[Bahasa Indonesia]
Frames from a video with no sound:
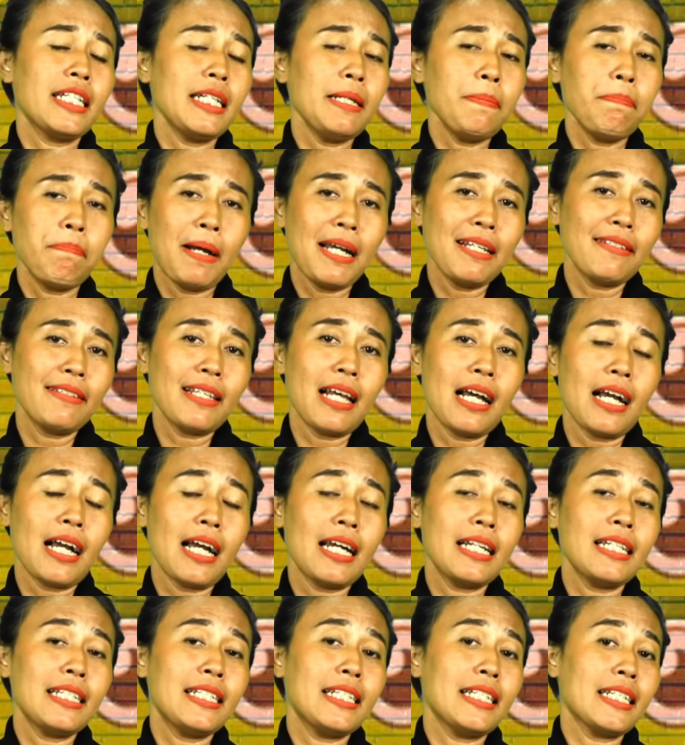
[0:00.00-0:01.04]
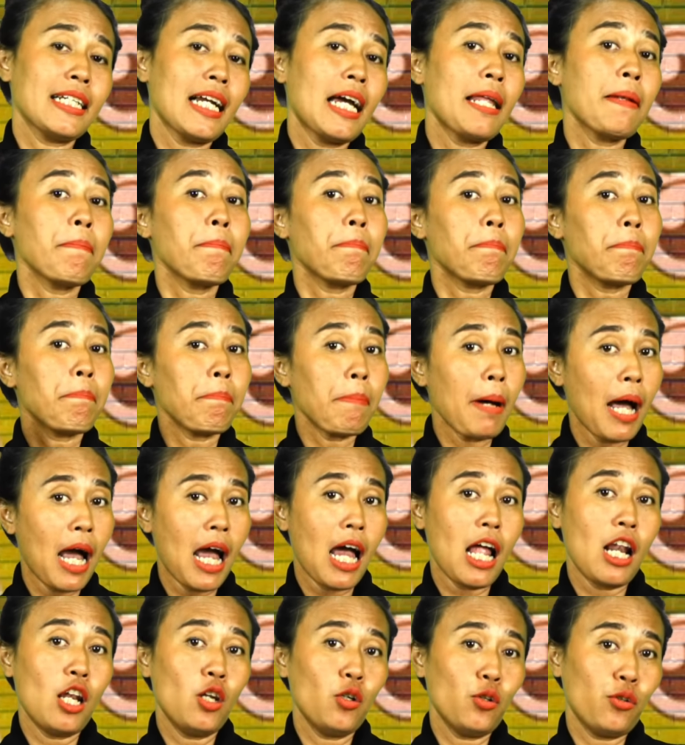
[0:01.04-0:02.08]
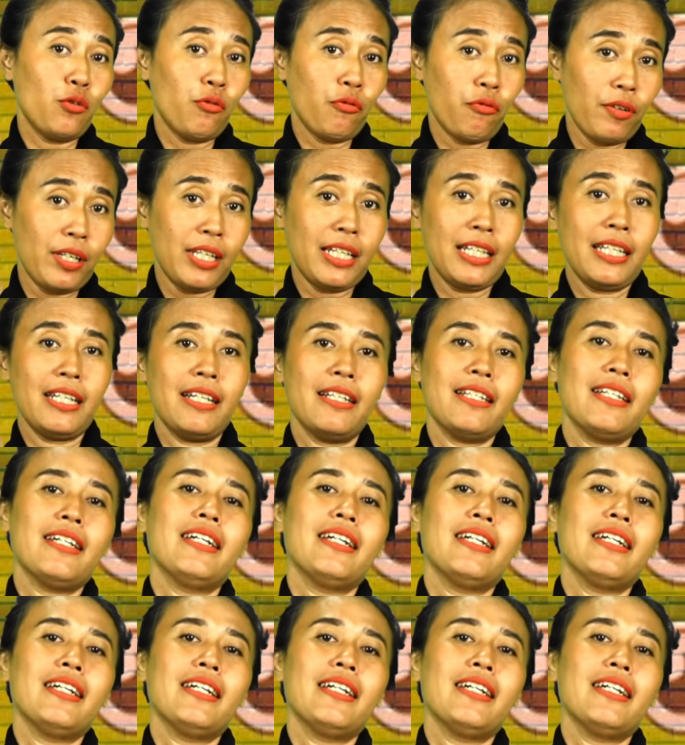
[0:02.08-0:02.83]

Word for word: dipasangkan dengan Pak Lutfi. Ya